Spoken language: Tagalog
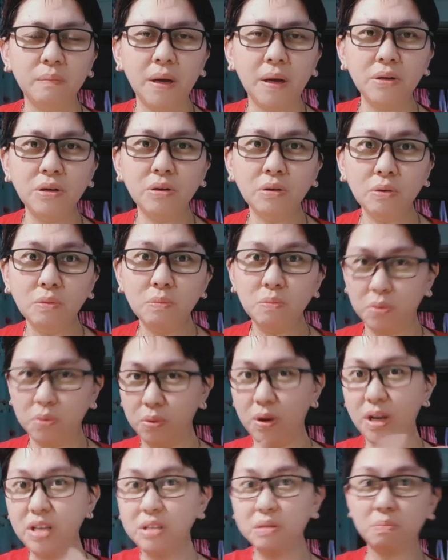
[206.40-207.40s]
paano kung
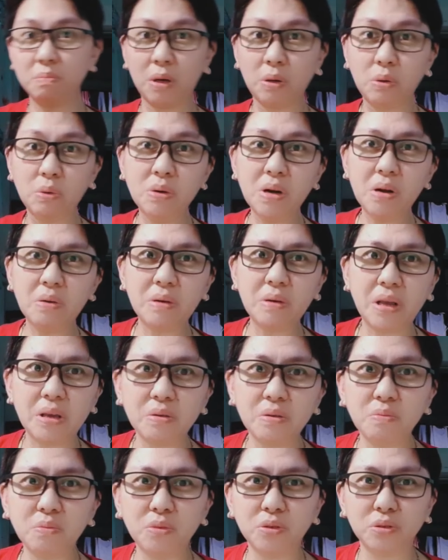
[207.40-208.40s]
bukas magunaw na
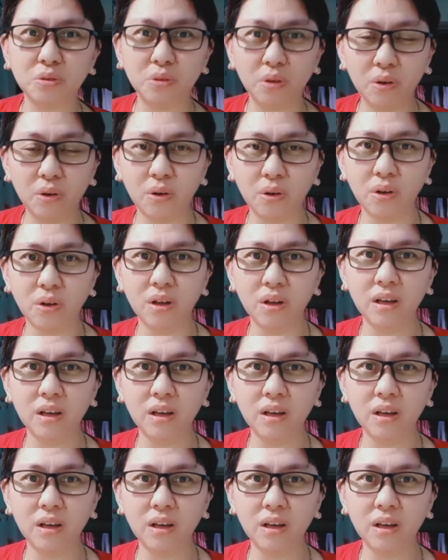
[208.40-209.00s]
yung mundo?